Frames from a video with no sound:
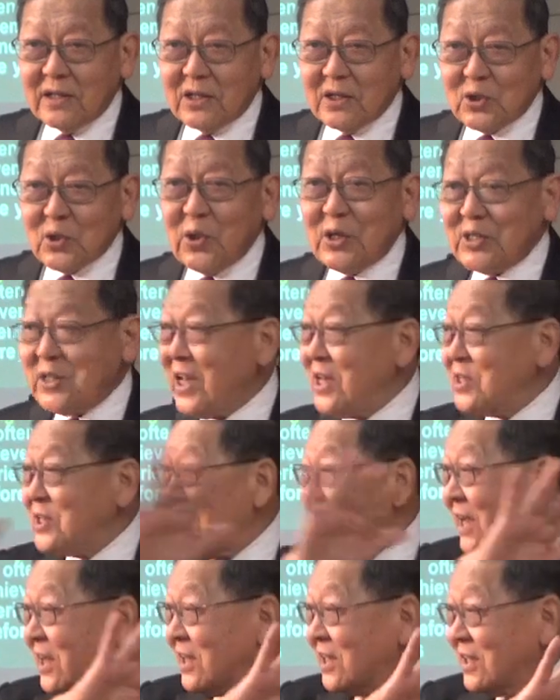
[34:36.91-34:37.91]
所以现
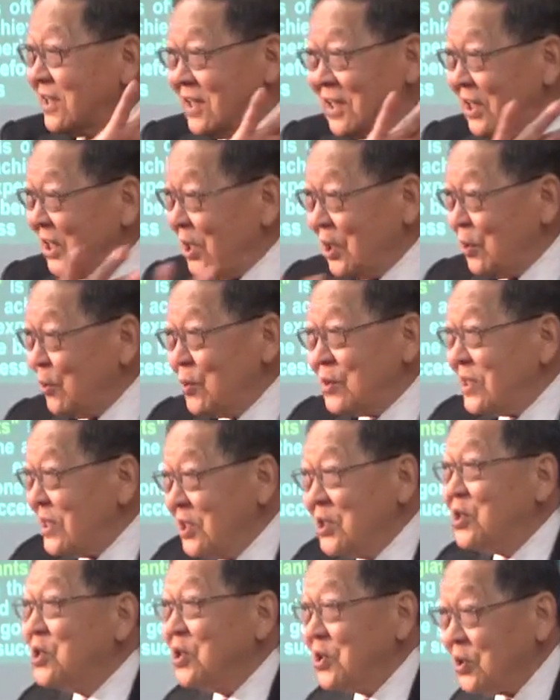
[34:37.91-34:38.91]
在很流
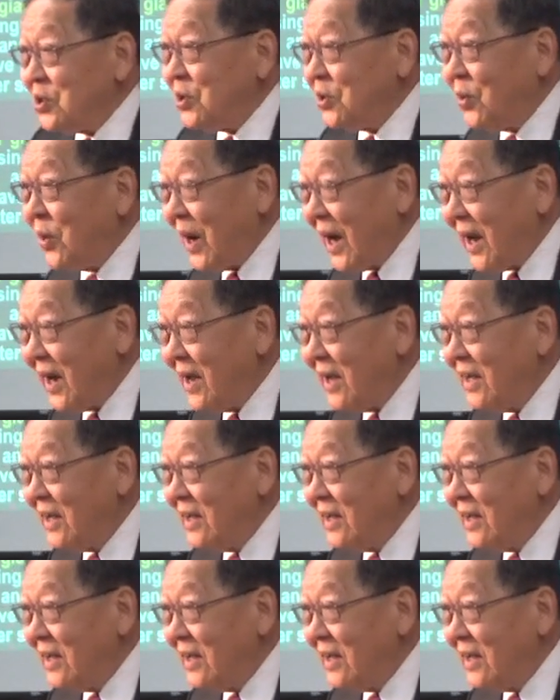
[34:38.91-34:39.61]
行这句话。